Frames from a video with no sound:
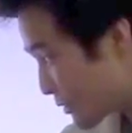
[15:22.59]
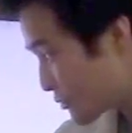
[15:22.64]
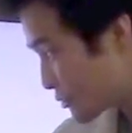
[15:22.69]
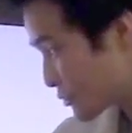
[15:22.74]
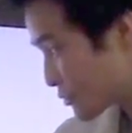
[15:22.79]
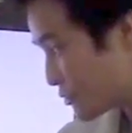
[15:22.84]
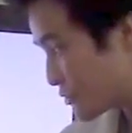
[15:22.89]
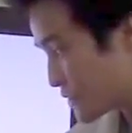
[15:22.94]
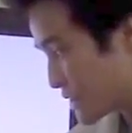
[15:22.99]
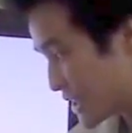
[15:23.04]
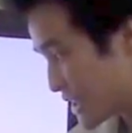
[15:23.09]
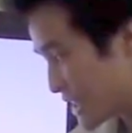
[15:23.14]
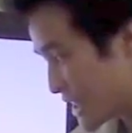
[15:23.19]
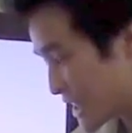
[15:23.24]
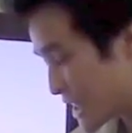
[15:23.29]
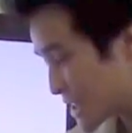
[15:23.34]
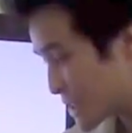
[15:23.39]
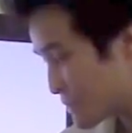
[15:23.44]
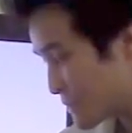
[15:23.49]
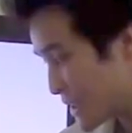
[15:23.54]
まあ、このコン e
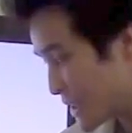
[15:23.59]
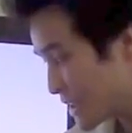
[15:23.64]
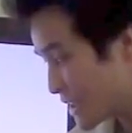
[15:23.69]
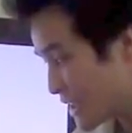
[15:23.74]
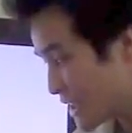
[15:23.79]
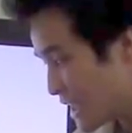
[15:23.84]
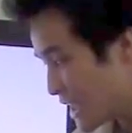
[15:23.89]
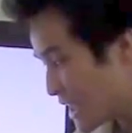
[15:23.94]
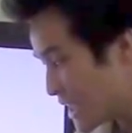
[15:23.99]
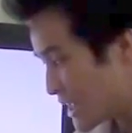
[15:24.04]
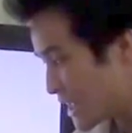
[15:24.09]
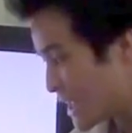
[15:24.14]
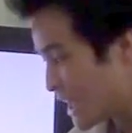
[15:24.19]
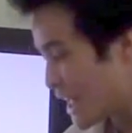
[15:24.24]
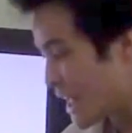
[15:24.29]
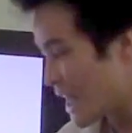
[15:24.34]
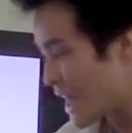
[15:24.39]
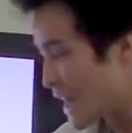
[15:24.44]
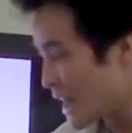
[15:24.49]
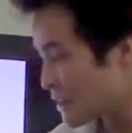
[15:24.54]
x p
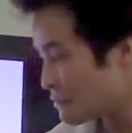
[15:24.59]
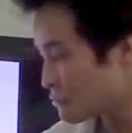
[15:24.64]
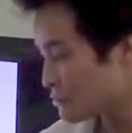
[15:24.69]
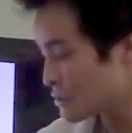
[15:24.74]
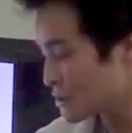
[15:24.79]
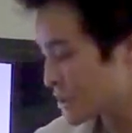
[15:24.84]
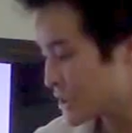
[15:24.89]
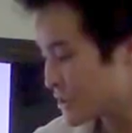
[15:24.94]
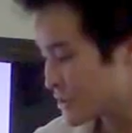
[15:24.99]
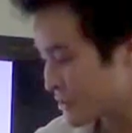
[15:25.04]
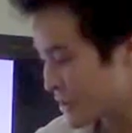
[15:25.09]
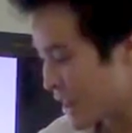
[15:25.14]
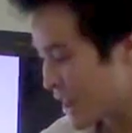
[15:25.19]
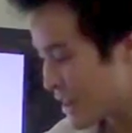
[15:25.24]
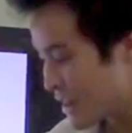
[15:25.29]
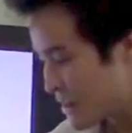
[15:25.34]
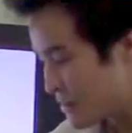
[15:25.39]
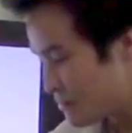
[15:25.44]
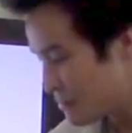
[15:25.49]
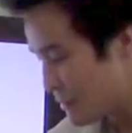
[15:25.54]
えー、反論辞書や、